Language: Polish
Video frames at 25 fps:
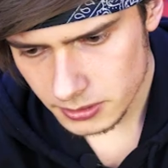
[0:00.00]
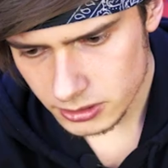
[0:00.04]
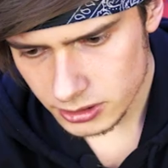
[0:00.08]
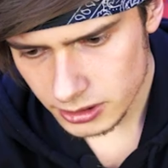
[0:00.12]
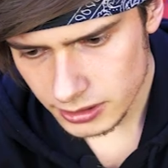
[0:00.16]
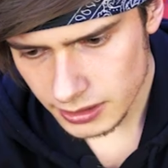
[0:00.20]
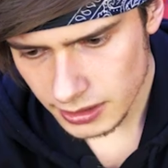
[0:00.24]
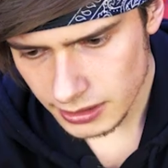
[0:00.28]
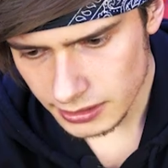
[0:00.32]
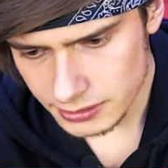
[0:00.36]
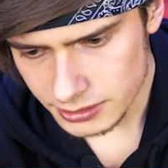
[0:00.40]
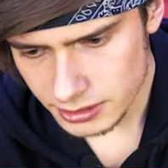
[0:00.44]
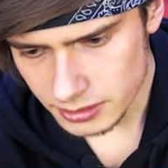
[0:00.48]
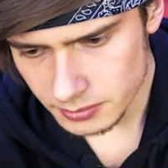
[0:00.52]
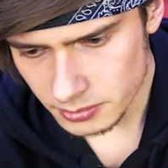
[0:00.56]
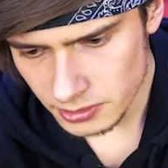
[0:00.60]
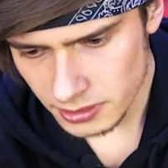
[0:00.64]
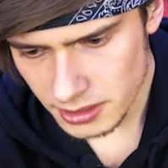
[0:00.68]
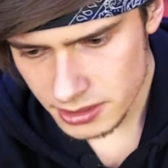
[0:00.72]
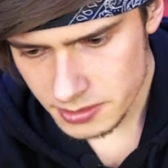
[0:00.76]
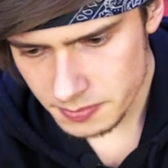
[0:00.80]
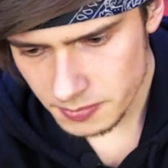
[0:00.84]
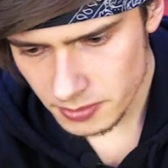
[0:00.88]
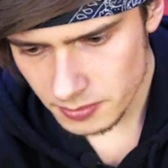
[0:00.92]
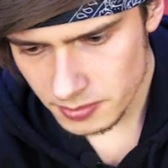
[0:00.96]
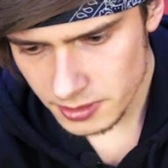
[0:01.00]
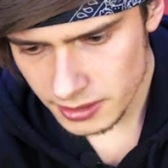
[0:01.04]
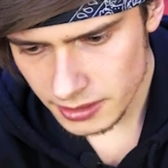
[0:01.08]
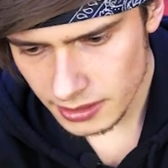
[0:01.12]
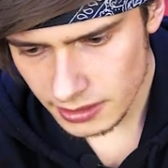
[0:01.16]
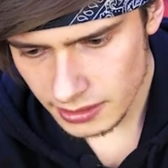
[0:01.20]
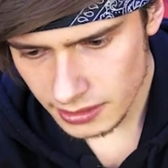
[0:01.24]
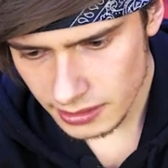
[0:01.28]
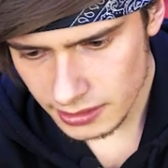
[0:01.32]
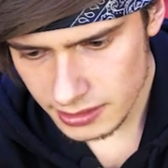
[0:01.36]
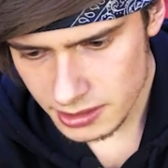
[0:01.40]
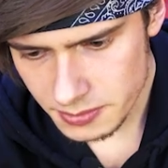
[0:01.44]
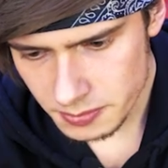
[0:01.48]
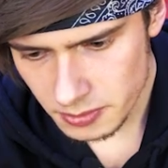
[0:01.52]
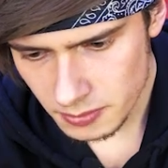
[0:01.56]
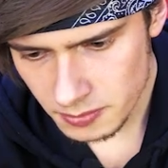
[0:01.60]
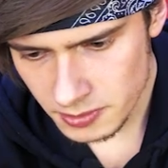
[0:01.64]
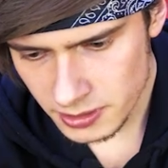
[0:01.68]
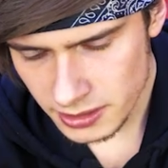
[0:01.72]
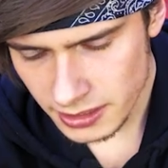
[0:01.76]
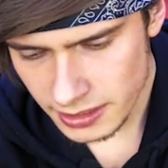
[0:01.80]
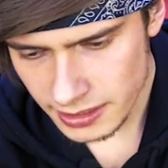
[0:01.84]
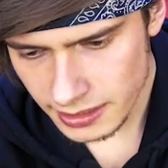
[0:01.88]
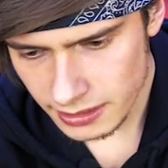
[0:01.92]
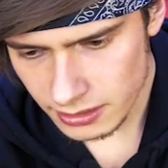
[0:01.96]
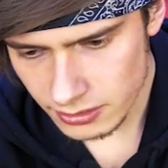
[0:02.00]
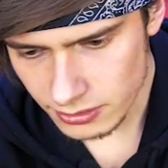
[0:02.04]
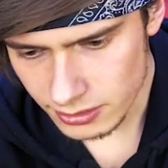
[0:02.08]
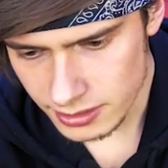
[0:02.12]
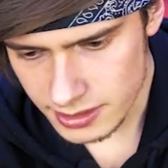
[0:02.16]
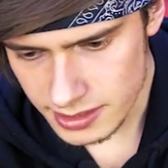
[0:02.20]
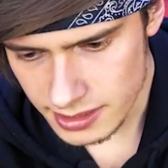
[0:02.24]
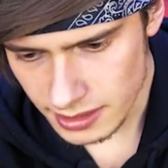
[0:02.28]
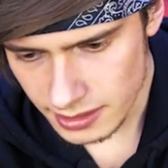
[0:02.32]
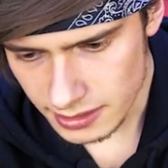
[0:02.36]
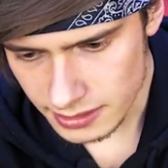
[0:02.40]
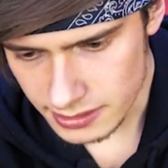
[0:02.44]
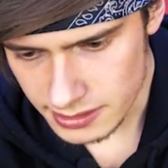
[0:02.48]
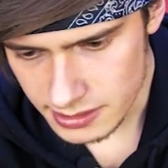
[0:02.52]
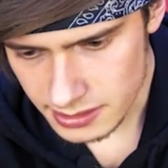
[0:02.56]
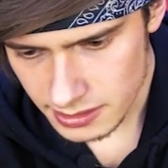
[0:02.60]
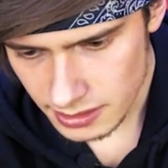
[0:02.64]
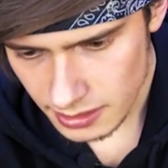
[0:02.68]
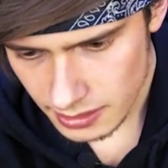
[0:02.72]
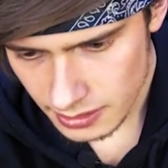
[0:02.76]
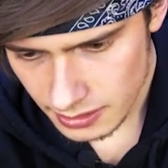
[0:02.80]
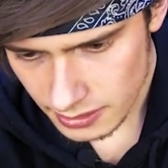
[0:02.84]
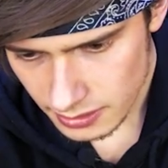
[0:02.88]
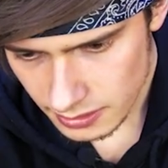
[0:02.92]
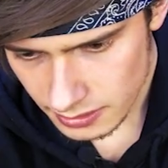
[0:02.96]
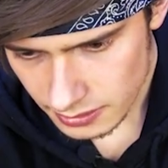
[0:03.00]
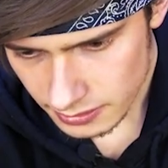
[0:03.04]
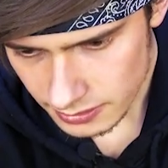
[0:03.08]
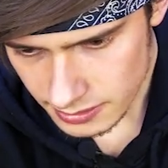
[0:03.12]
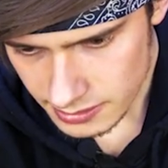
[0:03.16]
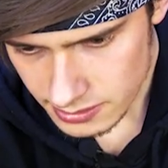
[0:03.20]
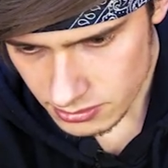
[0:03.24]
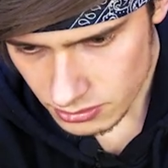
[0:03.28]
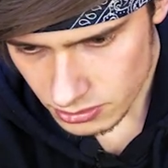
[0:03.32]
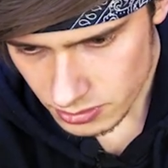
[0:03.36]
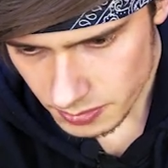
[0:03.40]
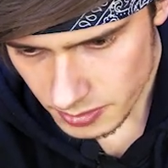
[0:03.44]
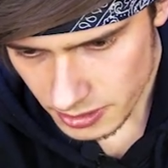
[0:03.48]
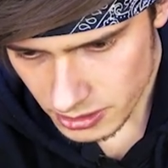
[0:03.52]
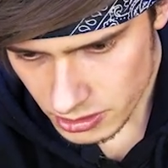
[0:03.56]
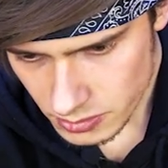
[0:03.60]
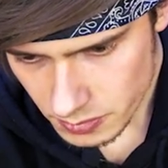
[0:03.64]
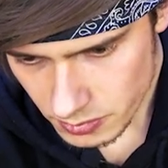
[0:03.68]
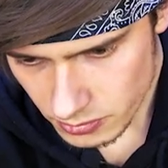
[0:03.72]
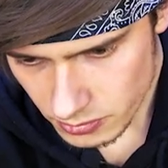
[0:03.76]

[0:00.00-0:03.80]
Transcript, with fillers: Poczekajcie, bo aż pobiję, aż pobiję rekord zaraz. Jest już pięć